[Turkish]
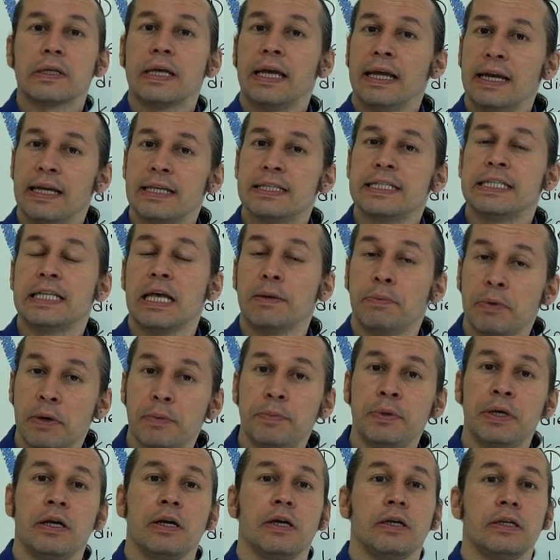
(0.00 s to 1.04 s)
gene
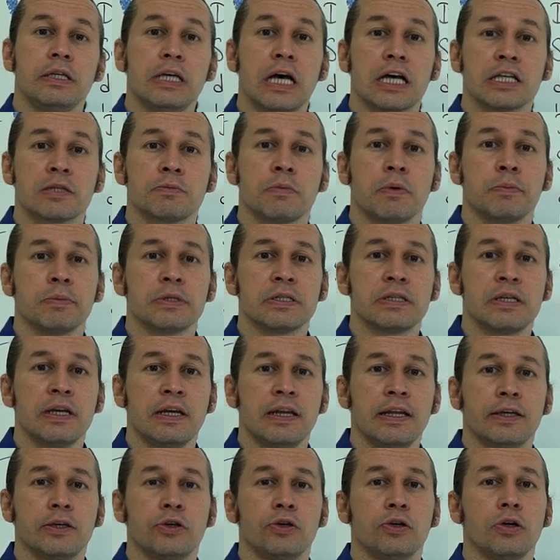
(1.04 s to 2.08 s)
sebebi yazmamız
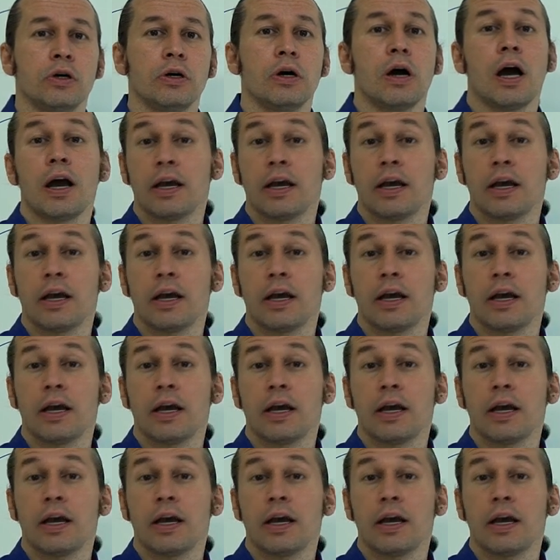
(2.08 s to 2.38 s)
gerekiyor.